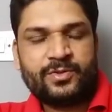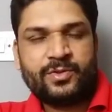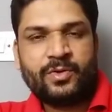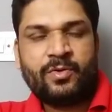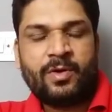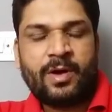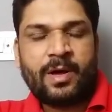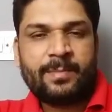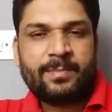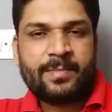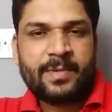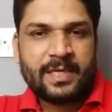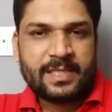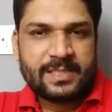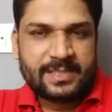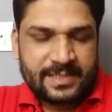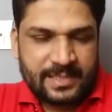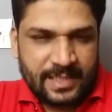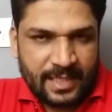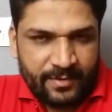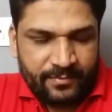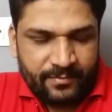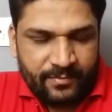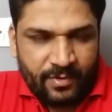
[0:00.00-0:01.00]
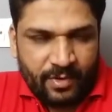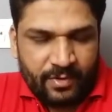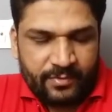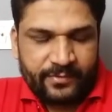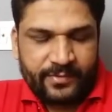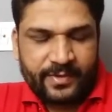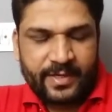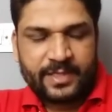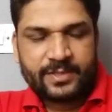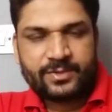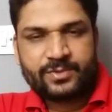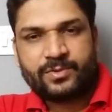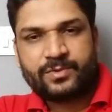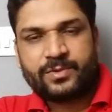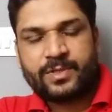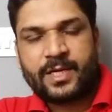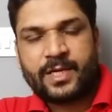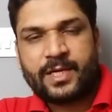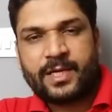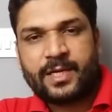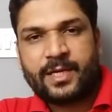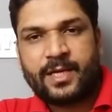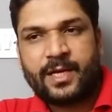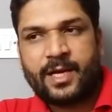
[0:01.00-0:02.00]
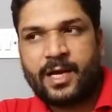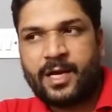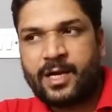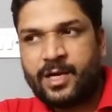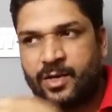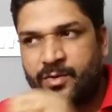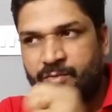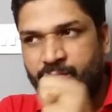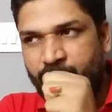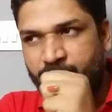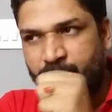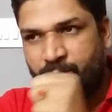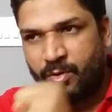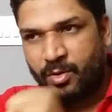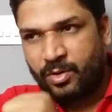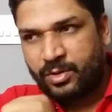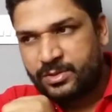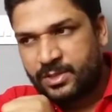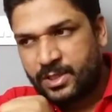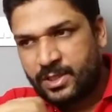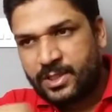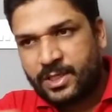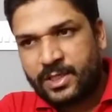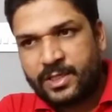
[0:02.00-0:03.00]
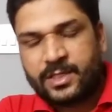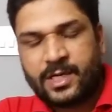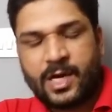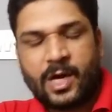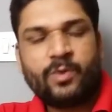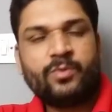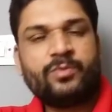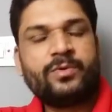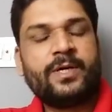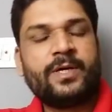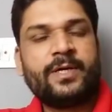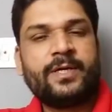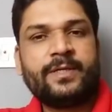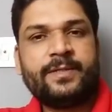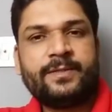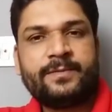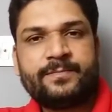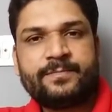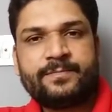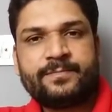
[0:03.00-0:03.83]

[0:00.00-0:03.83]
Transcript: जो आपका सेल्फ कॉन्फिडेंस होता है अगर वो बहुत ज़्यादा डाउन है